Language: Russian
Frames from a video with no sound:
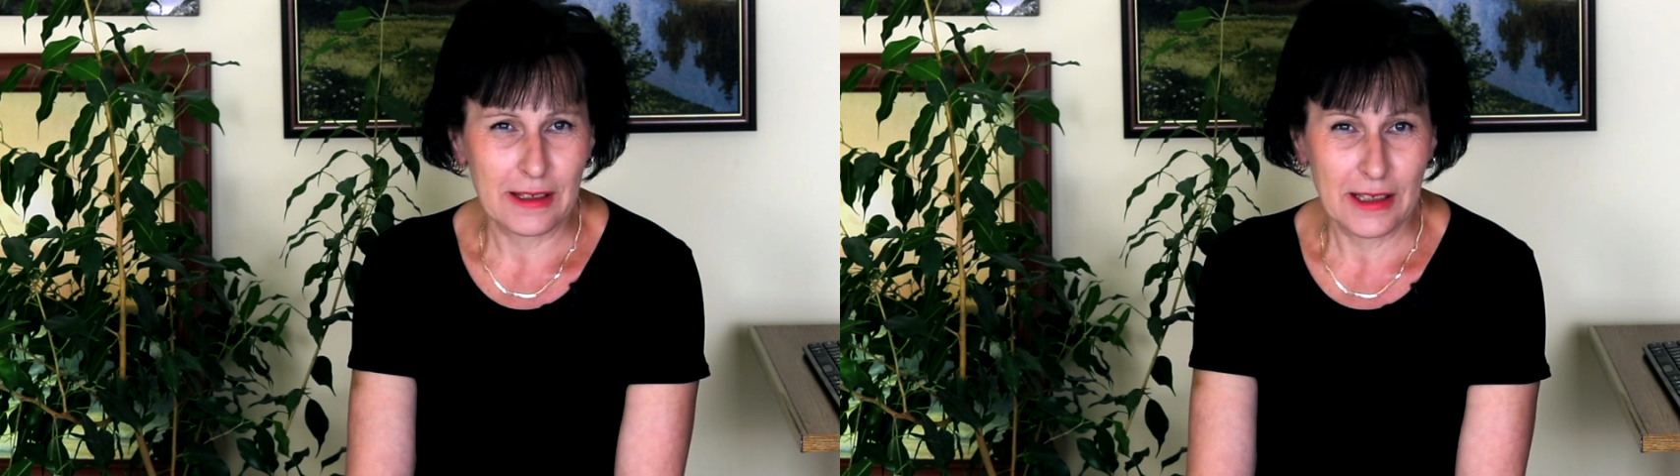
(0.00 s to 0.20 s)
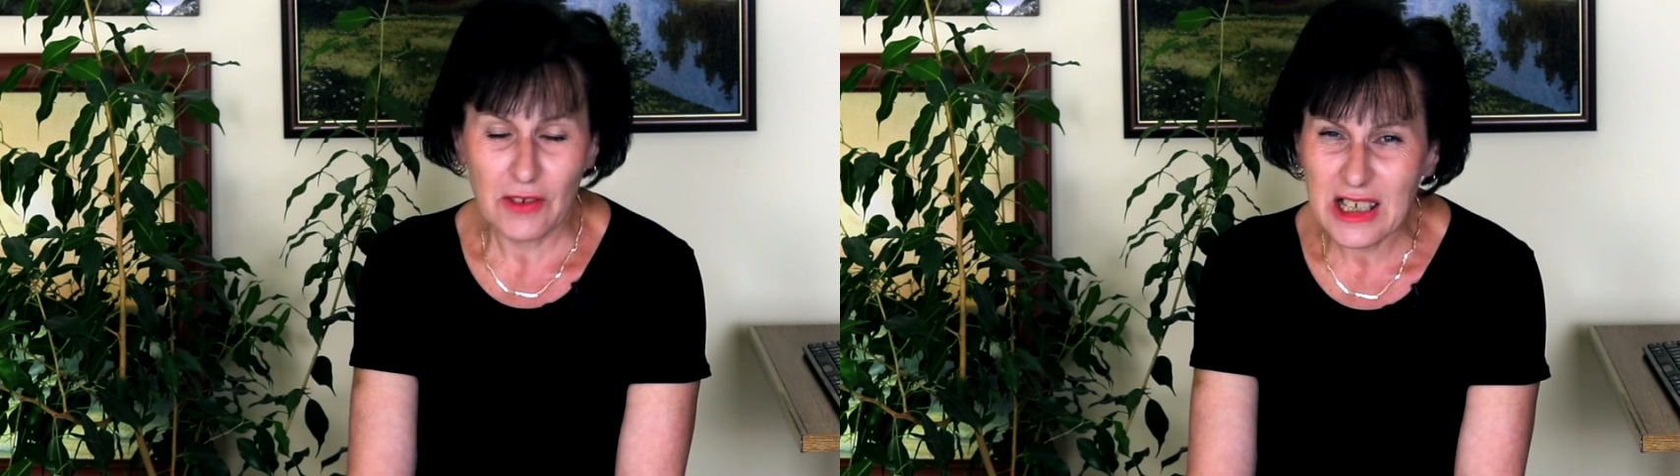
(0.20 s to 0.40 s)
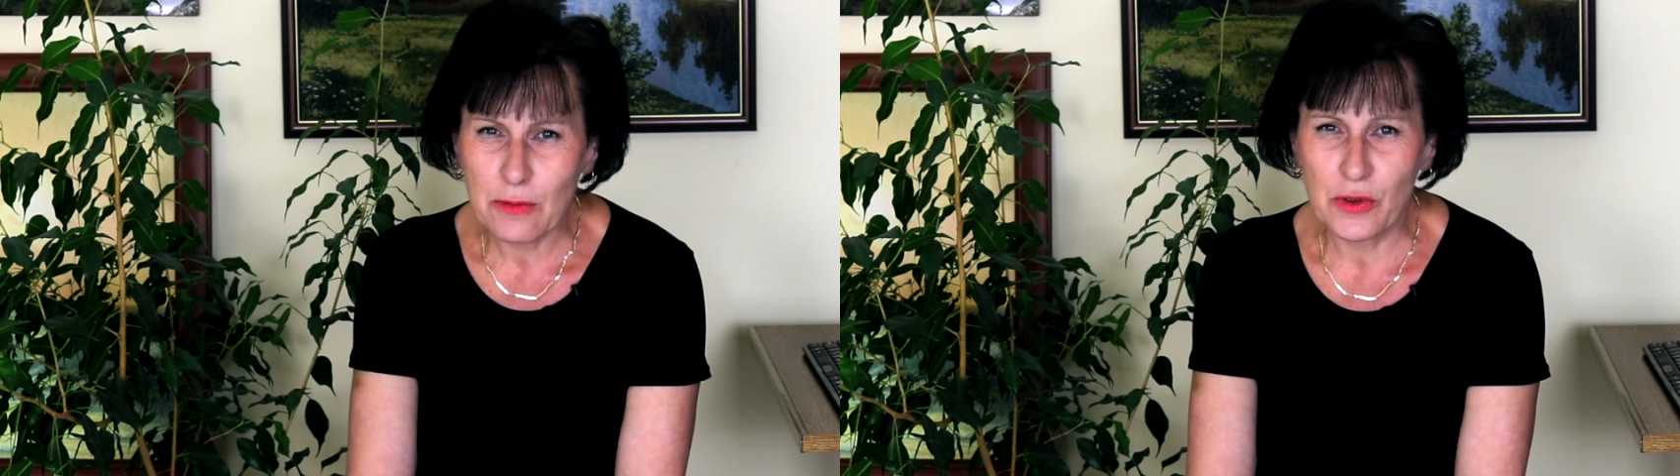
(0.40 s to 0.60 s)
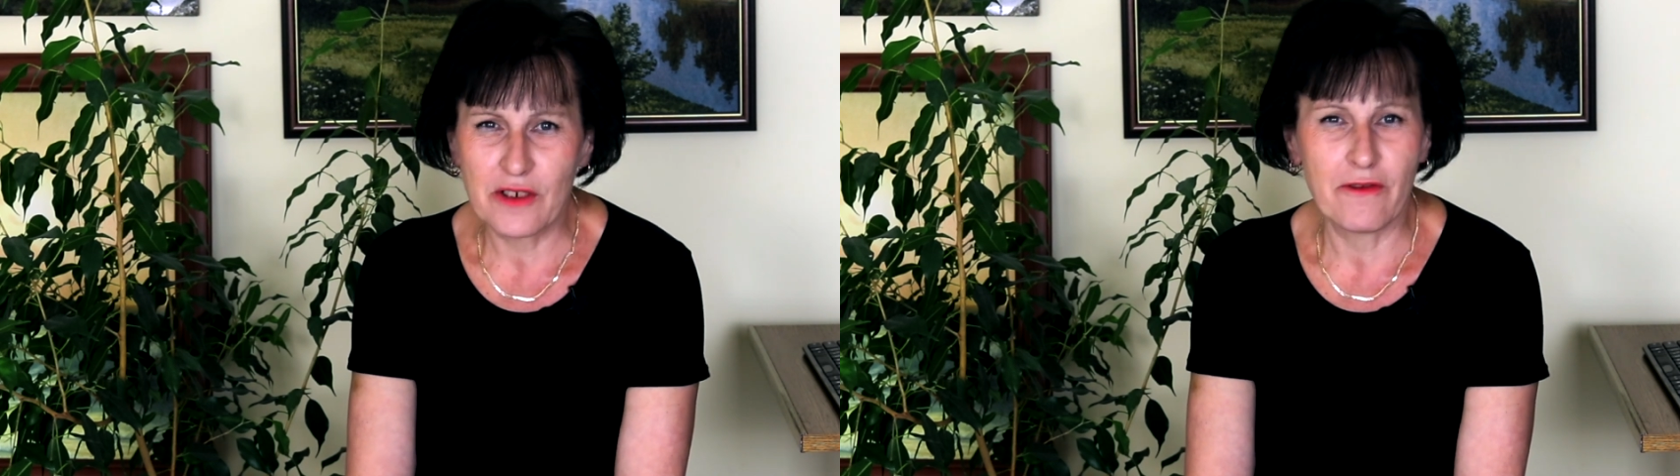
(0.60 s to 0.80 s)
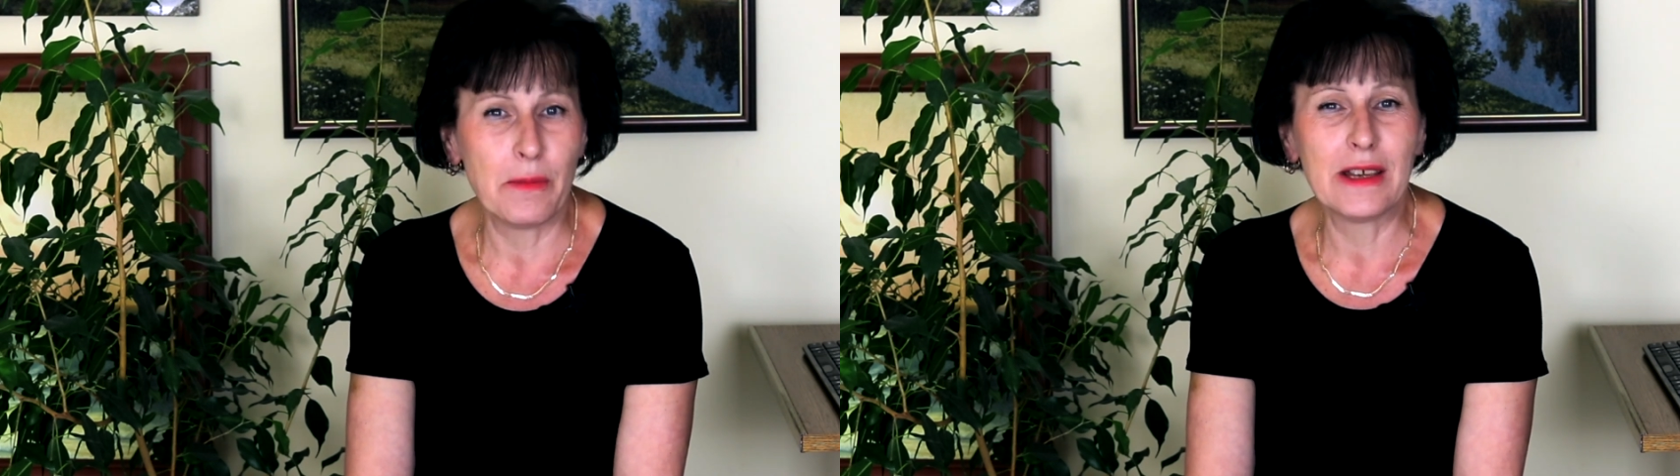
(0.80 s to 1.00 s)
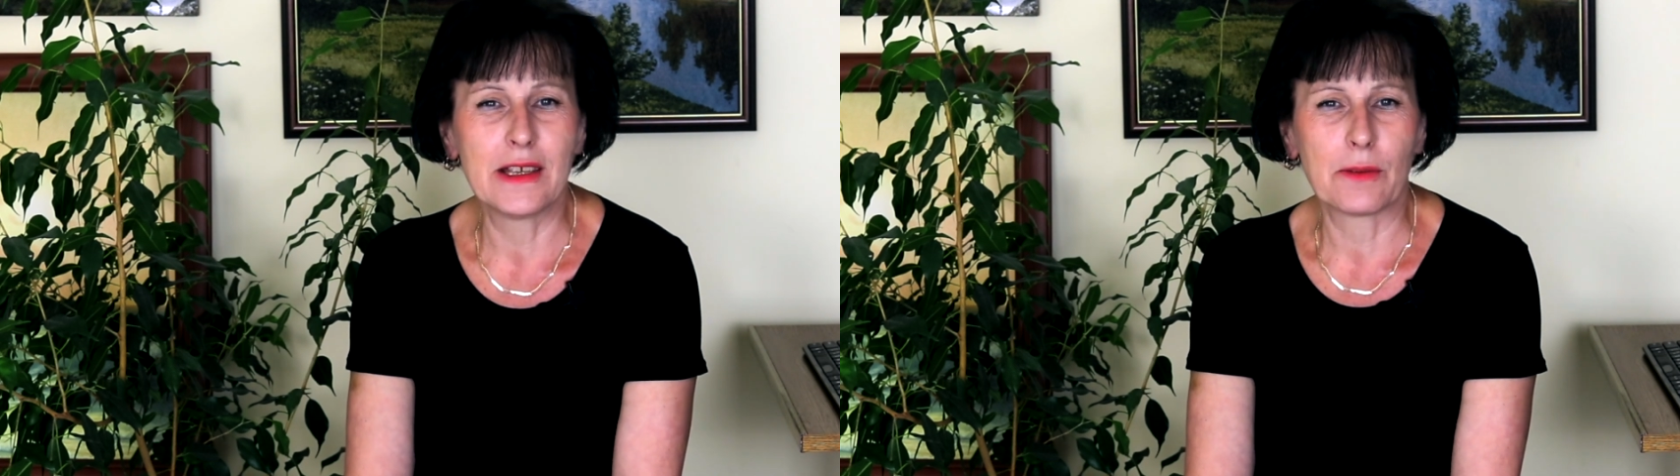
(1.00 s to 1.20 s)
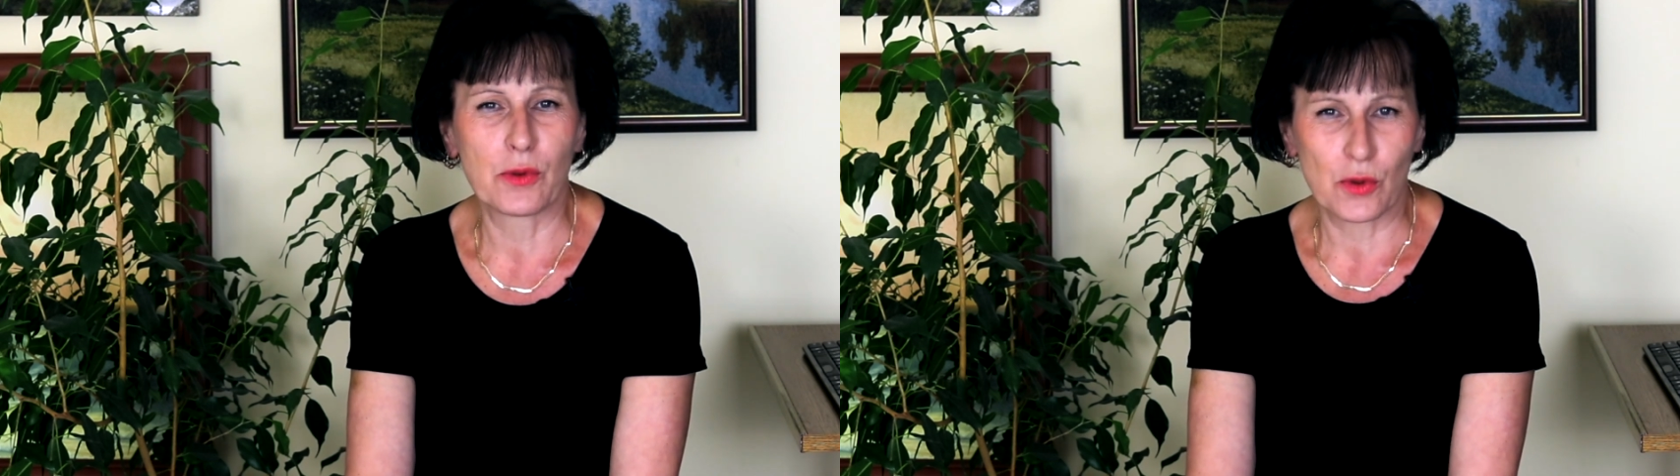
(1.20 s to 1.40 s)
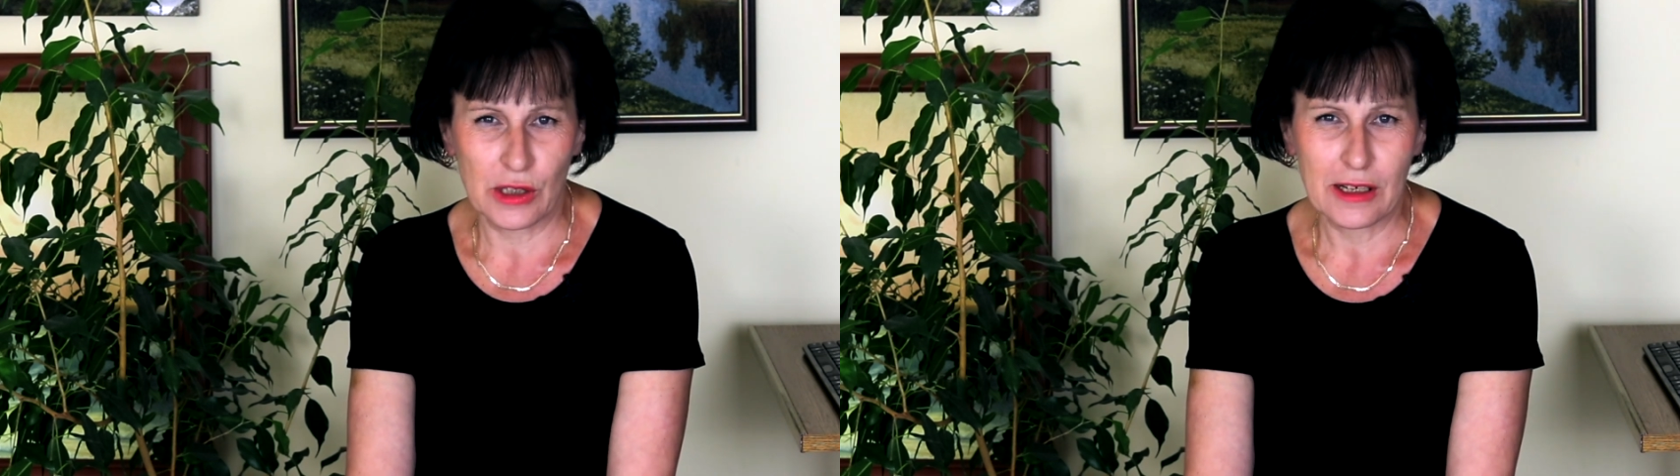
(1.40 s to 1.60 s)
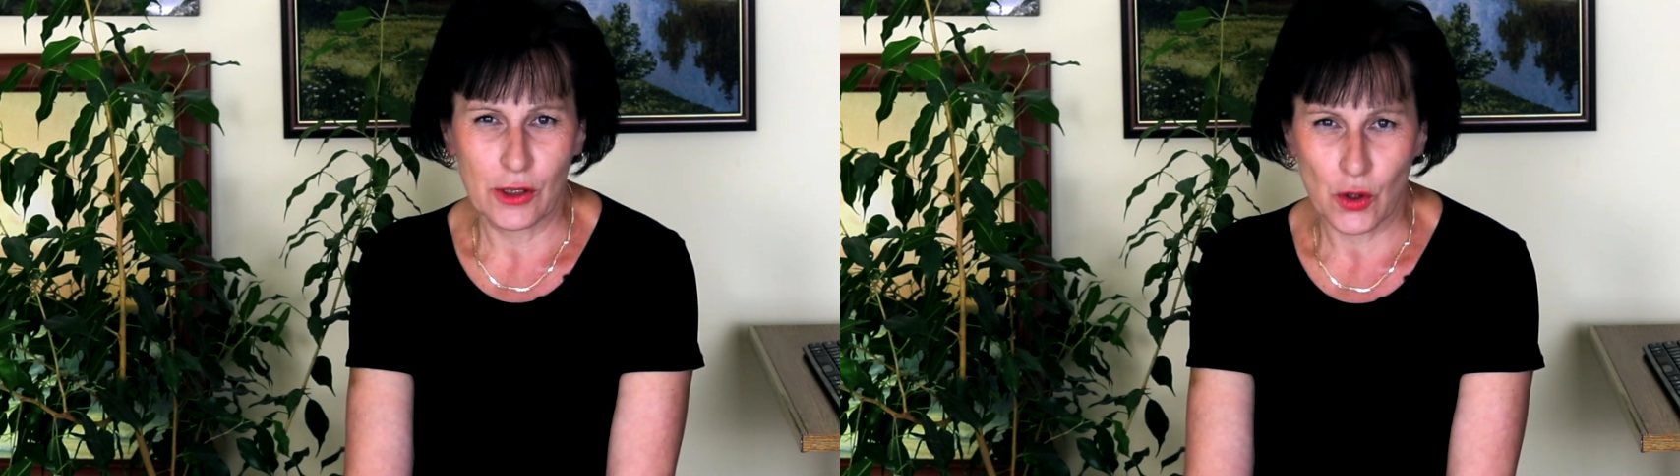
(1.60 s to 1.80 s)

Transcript: Давайте будем вместе обсуждать